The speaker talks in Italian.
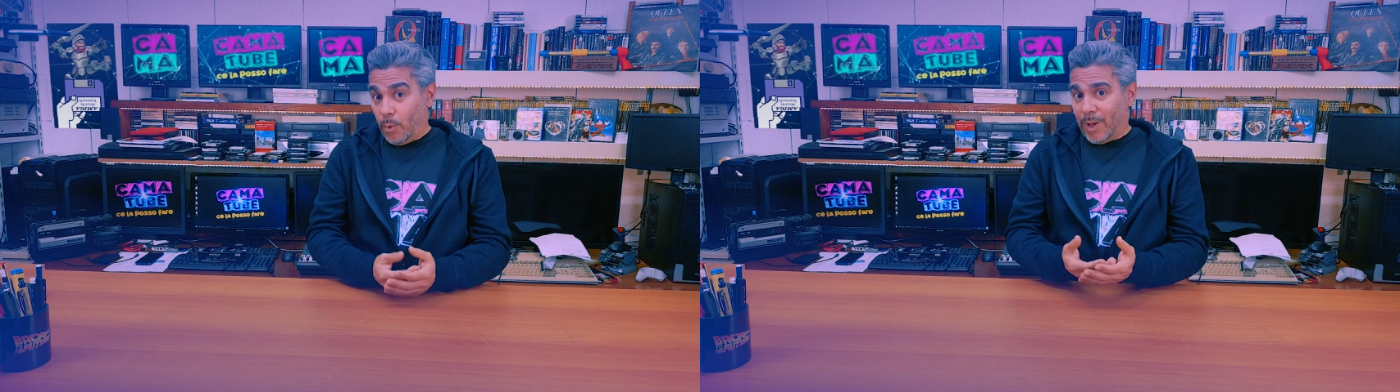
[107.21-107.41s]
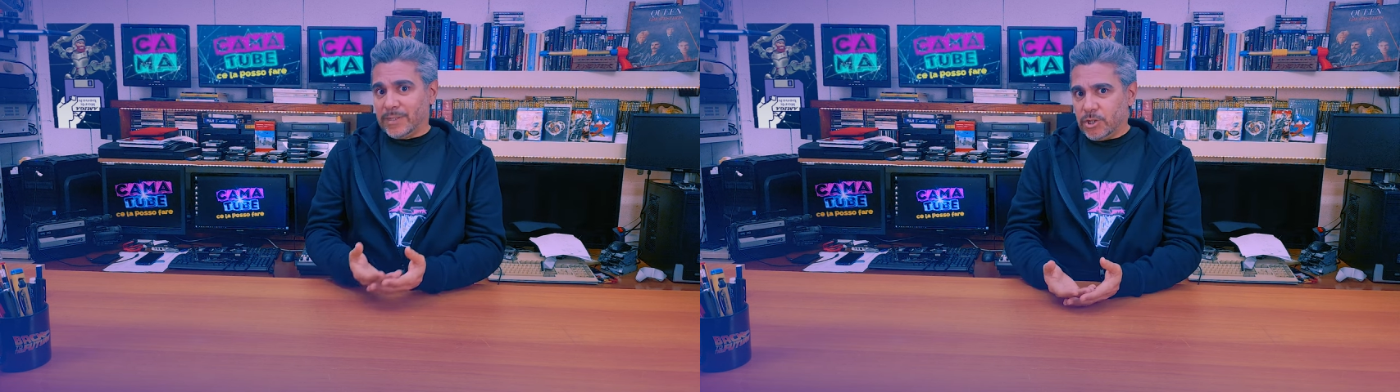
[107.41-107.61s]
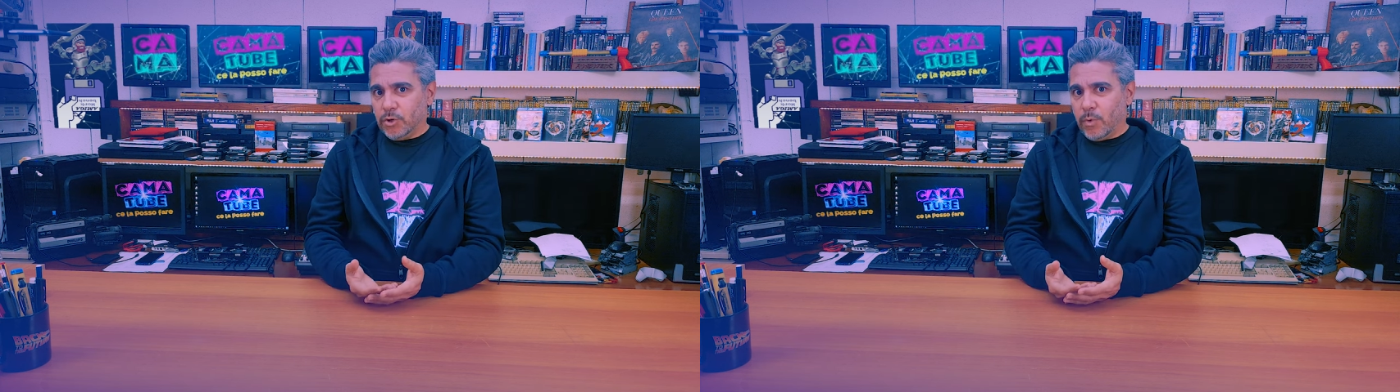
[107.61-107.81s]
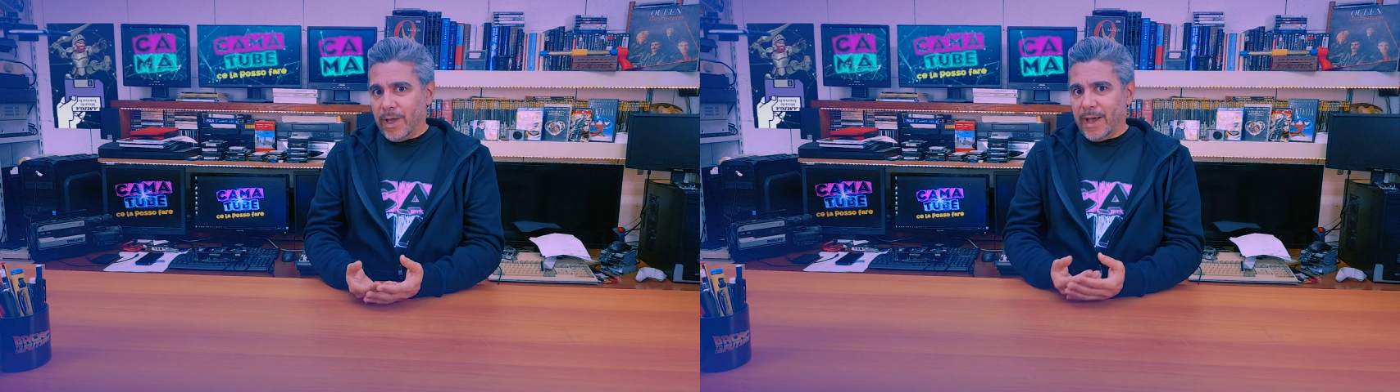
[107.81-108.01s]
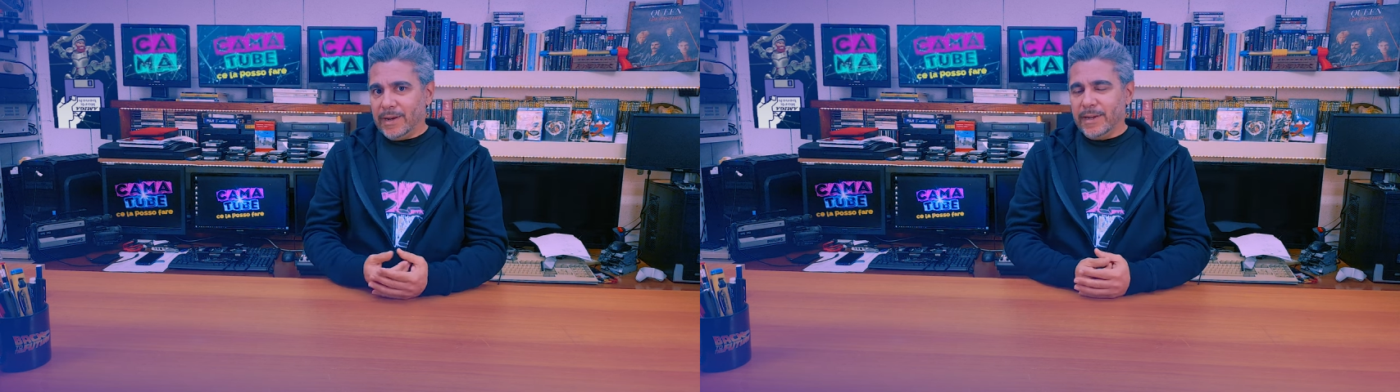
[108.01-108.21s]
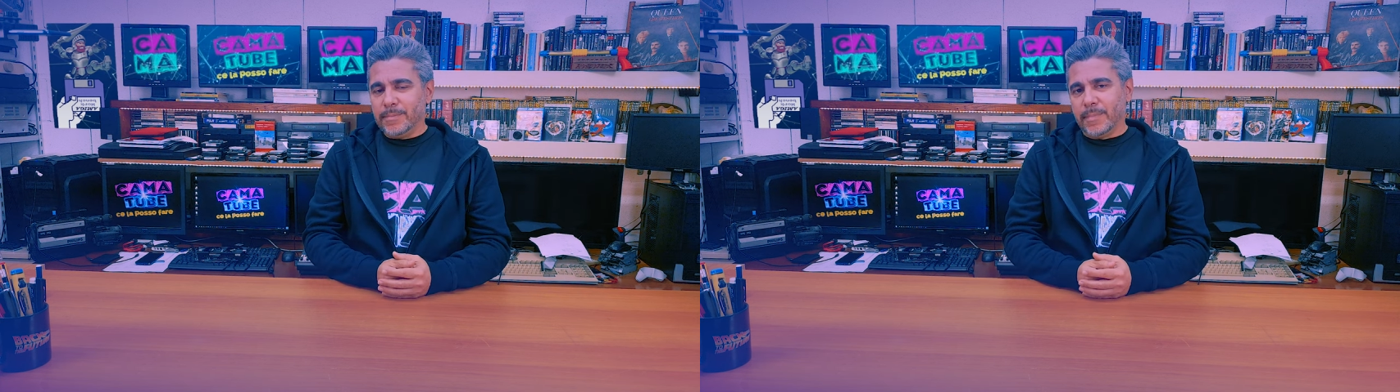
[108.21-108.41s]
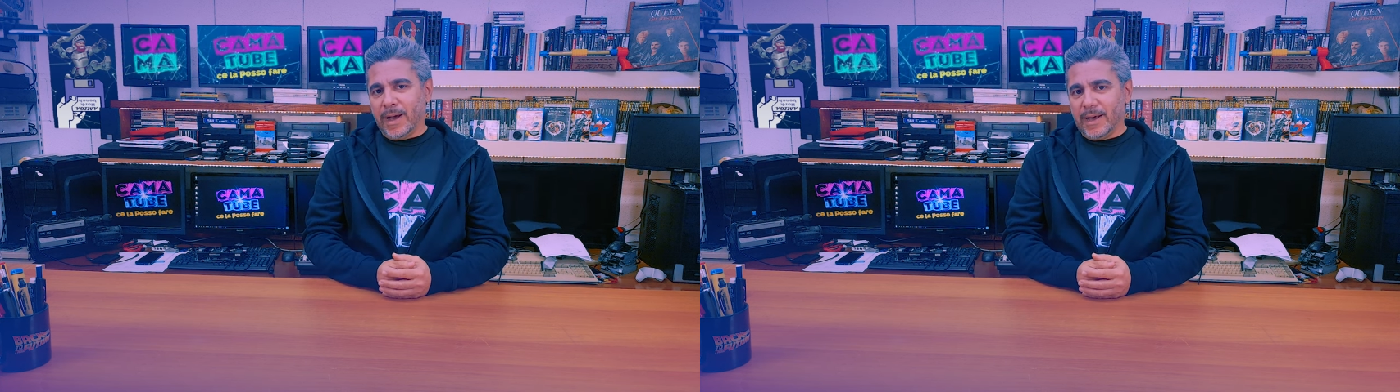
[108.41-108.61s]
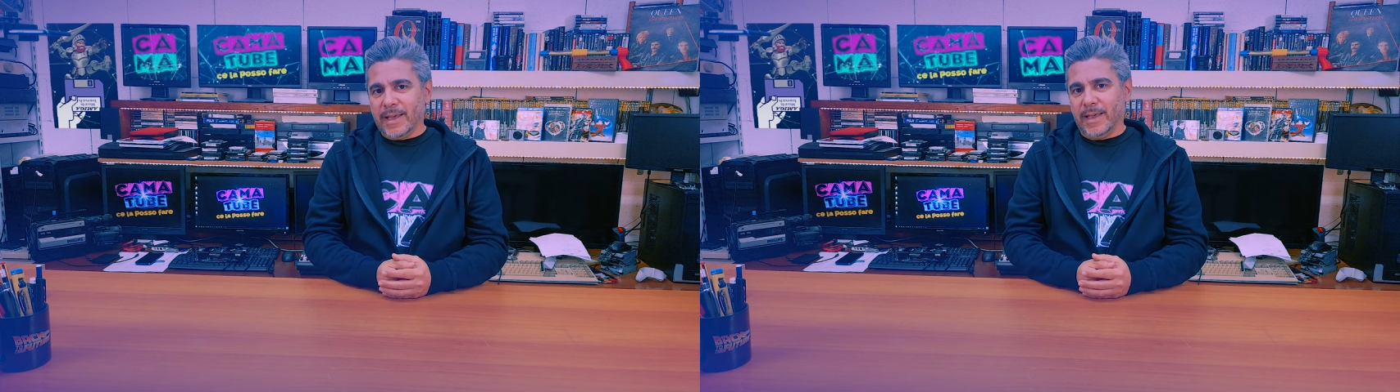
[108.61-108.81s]
quasi 5 anni
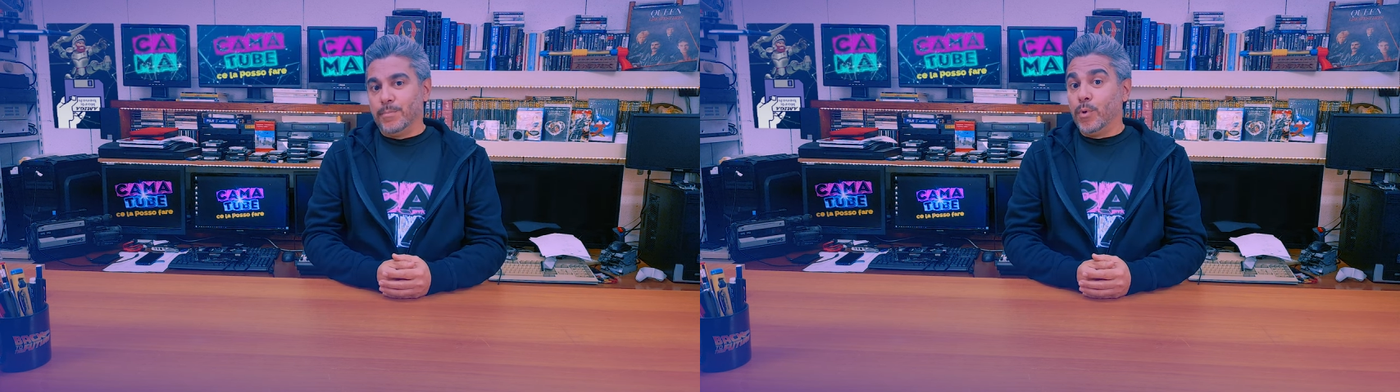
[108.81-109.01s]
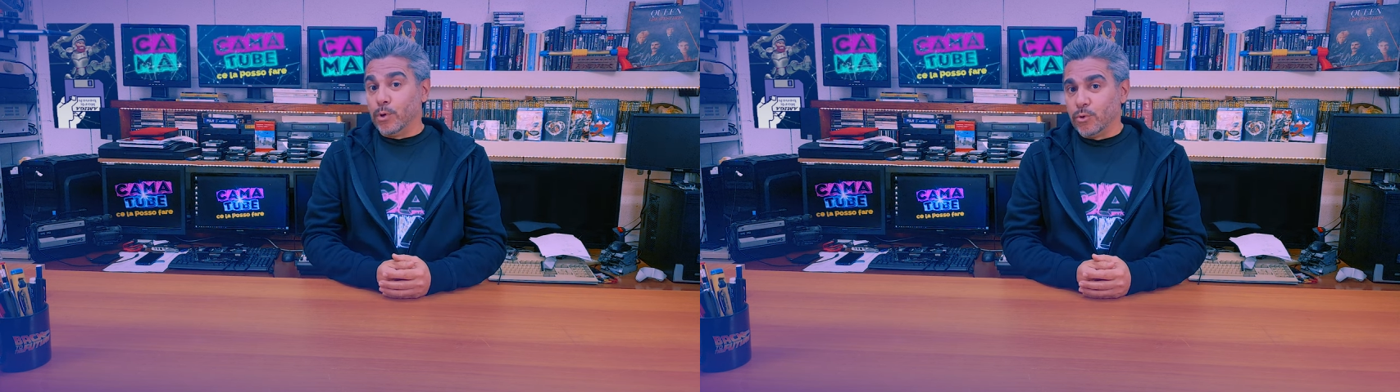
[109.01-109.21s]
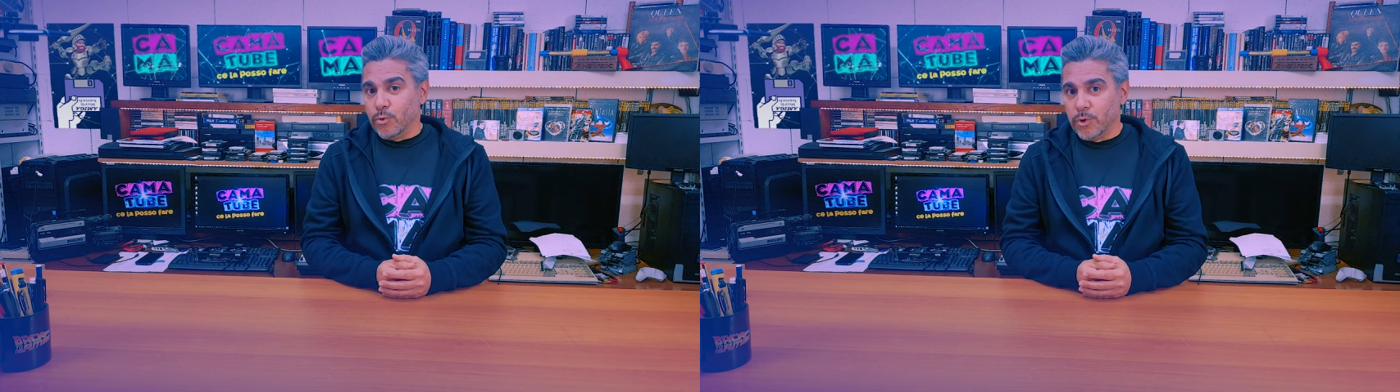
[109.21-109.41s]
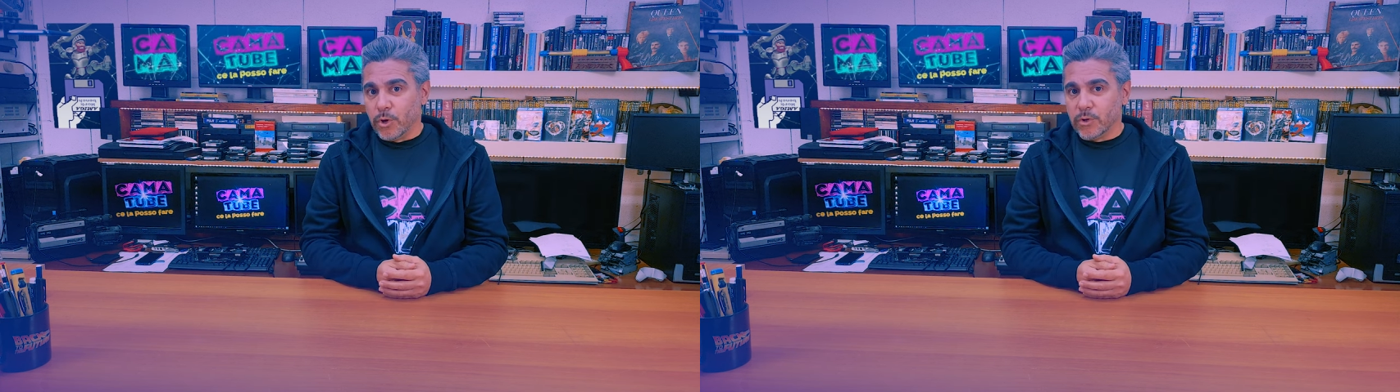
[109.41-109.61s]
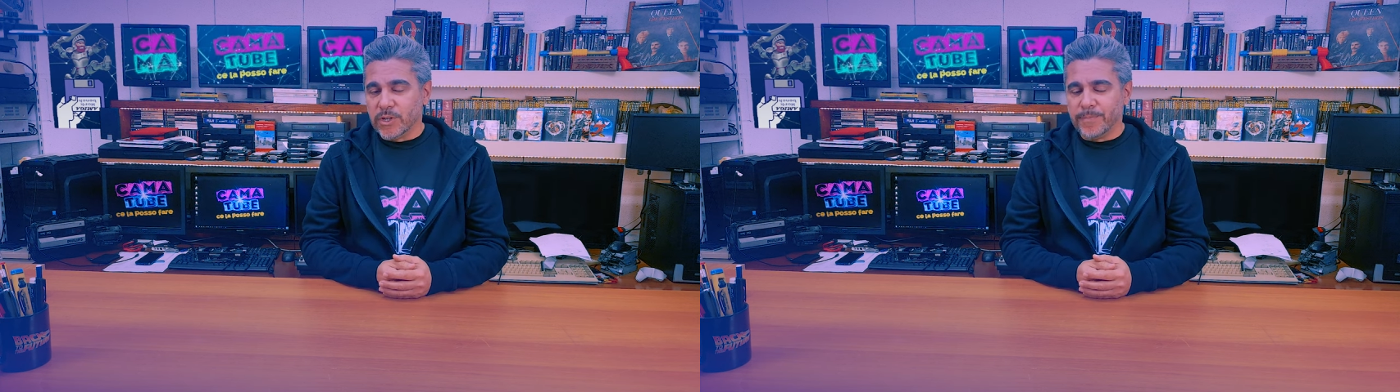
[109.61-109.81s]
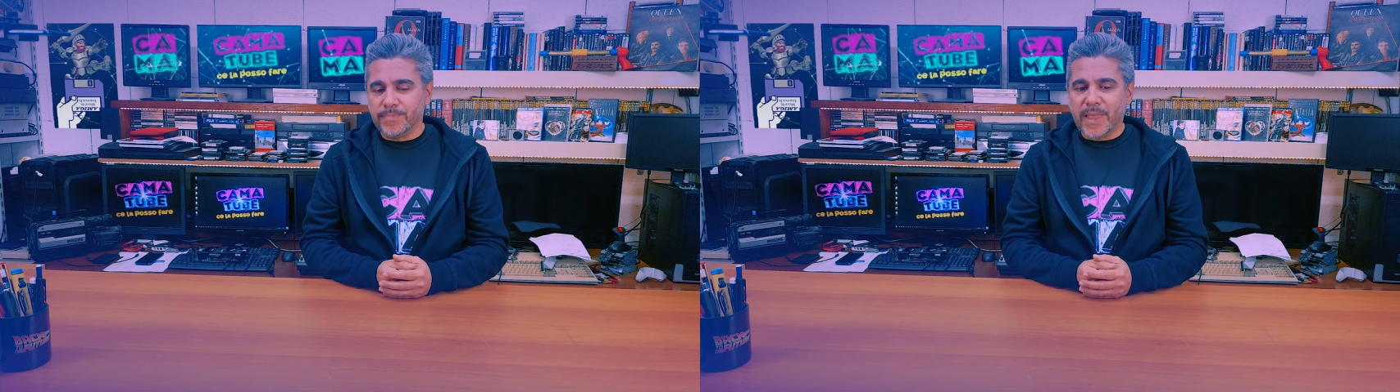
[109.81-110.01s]
ma è molto curiosa